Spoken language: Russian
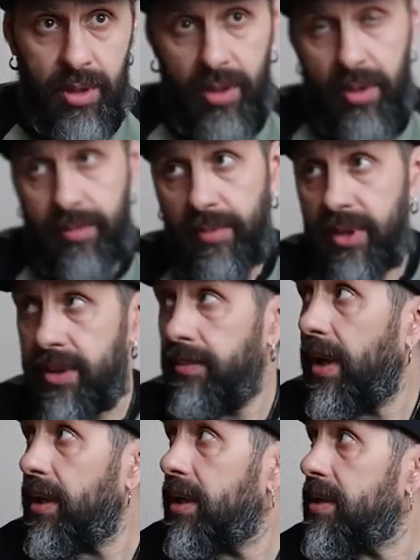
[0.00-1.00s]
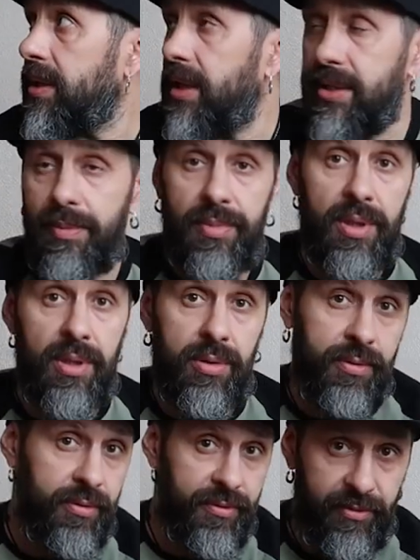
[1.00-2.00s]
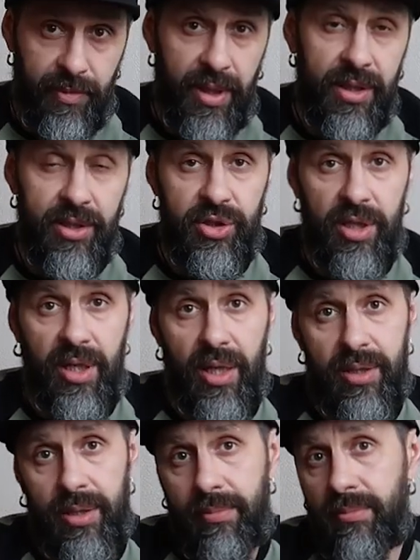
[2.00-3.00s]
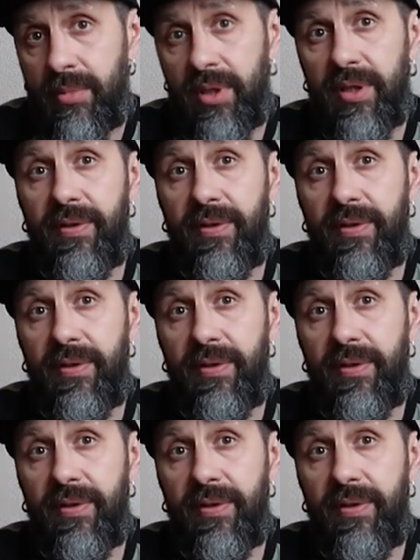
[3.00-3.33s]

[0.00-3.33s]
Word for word: А, максимальная цена за блин в моих чаях там